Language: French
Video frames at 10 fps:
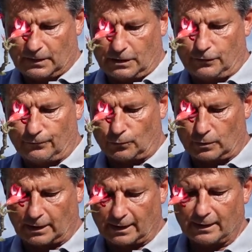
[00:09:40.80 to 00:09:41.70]
qui vont
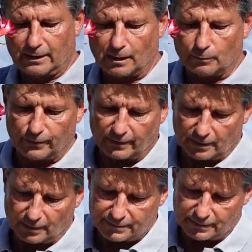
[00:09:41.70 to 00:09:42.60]
créer la
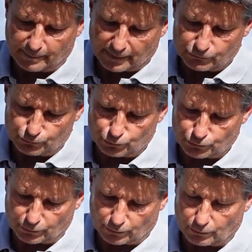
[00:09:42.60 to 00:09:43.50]
beauté. Hein. Ce n'est pas
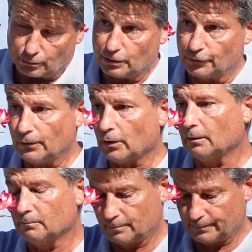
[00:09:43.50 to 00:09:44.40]
juste les fleurs.
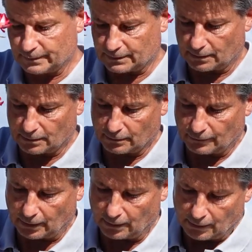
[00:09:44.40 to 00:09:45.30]
Hein. C'est
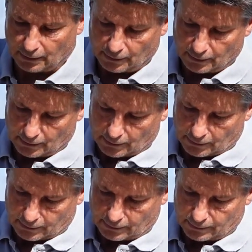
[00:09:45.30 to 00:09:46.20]
voilà,
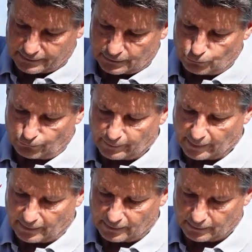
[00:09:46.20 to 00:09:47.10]
ça ne suffit
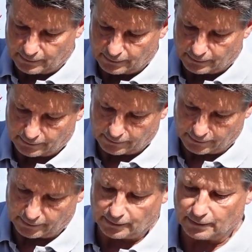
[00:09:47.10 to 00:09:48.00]
pas.
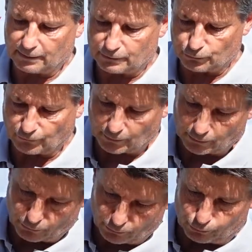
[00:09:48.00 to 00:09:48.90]
Et,
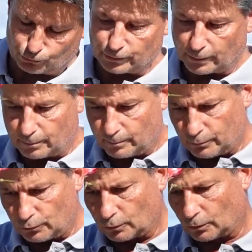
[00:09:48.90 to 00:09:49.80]
souvent, au, tout
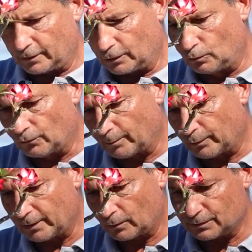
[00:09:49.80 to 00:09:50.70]
début, quand on découvre un
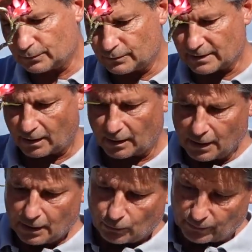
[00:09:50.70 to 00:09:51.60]
peu les rosiers Lutzer,
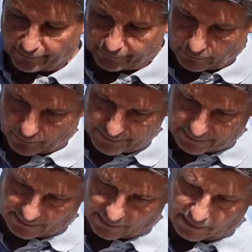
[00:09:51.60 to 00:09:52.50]
on a tendance à
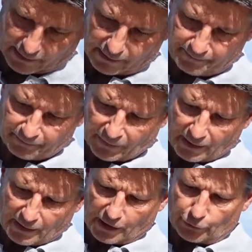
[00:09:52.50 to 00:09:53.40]
ça,
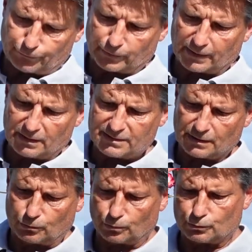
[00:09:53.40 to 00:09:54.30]
à
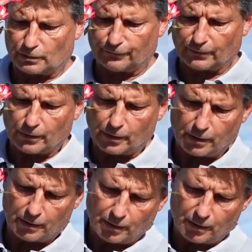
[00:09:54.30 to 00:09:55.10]
focaliser que sur les fleurs